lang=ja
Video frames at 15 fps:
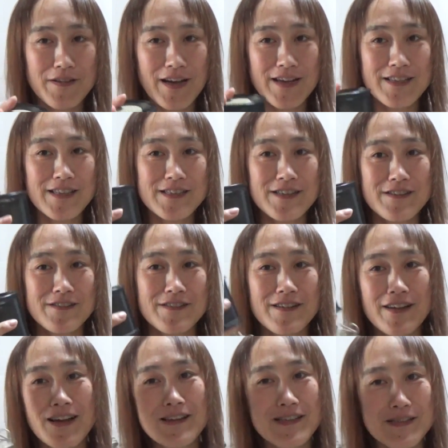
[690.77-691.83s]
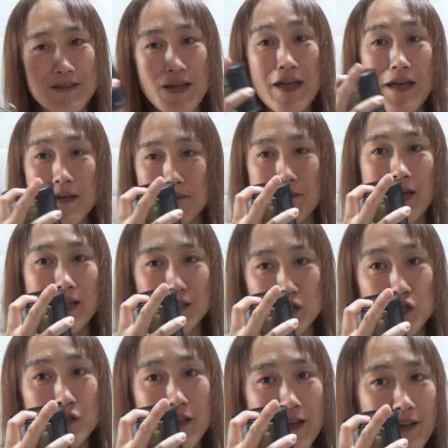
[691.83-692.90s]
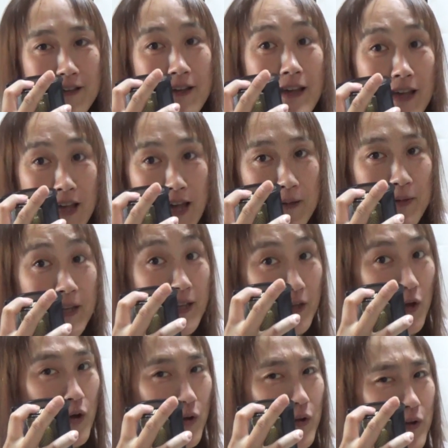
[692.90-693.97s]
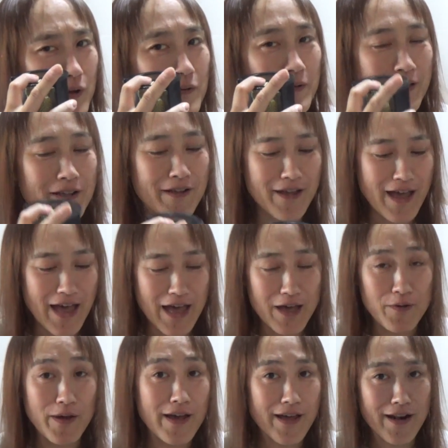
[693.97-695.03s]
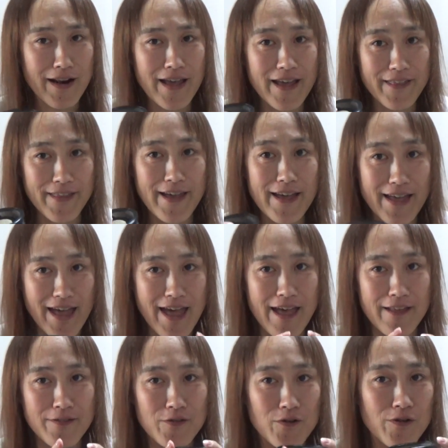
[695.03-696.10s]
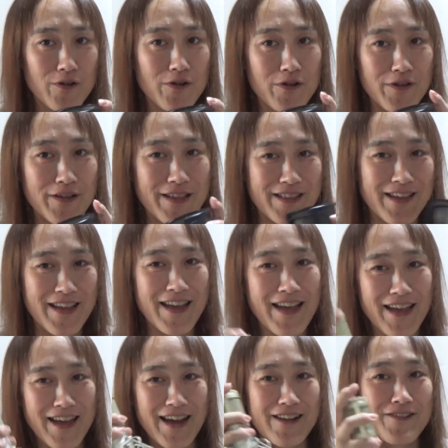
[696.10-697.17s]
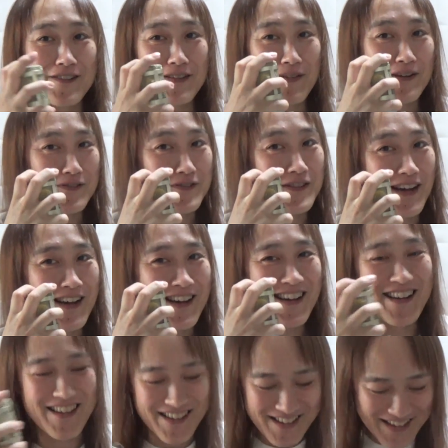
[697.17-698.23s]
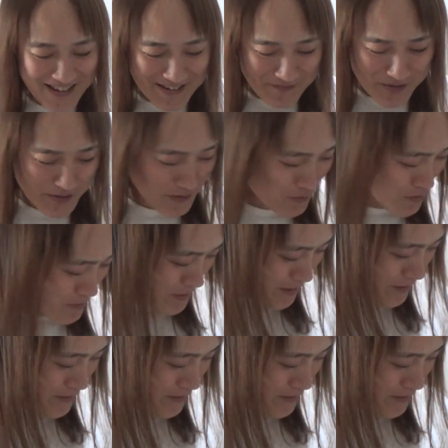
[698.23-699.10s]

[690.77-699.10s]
アキナちゃんアキナちゃん「街ではびこる」みたいな「哀れなアンドロイド」あれこんなマイクちょうだそんどうでもいいん